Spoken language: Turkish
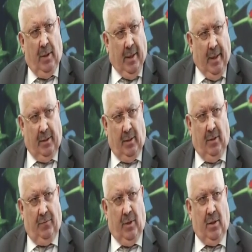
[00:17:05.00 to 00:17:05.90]
Her
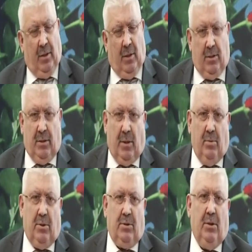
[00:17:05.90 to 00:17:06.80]
tarafta
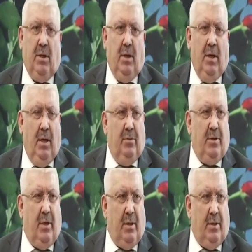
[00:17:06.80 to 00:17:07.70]
arkadaşlarımız ev
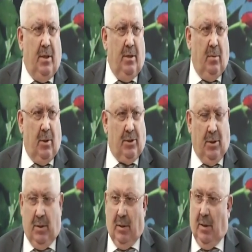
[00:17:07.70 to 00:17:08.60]
ziyaretlerine
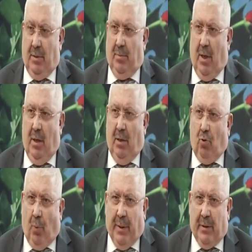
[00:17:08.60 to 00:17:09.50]
başladılar. Mahalle
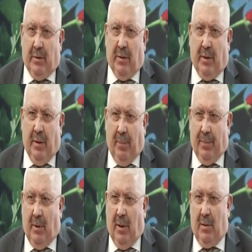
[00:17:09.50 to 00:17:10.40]
toplantıları
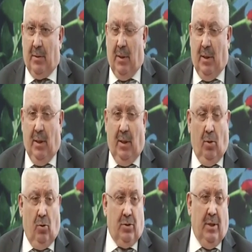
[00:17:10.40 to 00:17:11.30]
yaptılar.
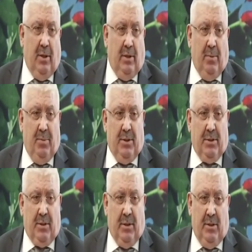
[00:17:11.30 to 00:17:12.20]
Özellikle
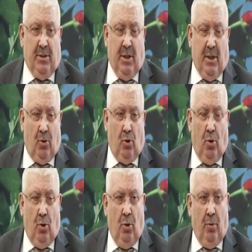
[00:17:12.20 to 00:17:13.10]
biz ilçe,
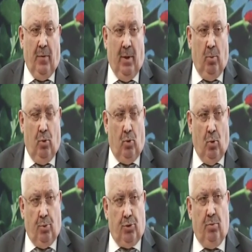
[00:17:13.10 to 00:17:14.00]
köy ve bu
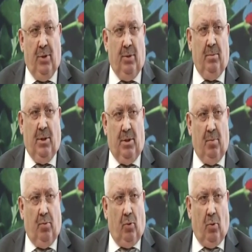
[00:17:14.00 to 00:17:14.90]
komşum benim
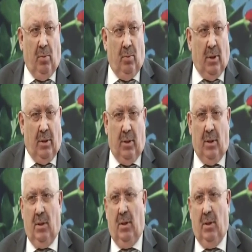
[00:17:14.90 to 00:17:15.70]
dediğim programlarda